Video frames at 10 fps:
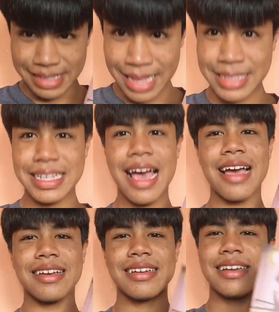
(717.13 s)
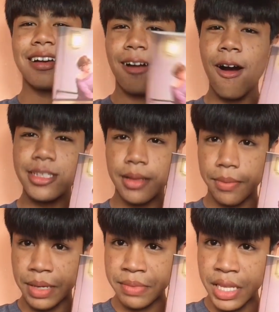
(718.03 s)
นะจ๊ะก็สำหรับ
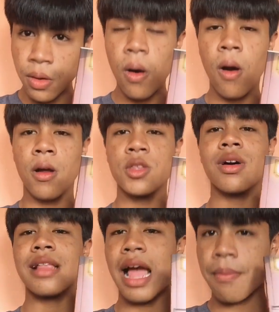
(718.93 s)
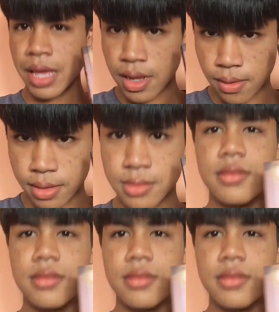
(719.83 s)
คลิปนี้ก็ขอตัวลาไปก่อน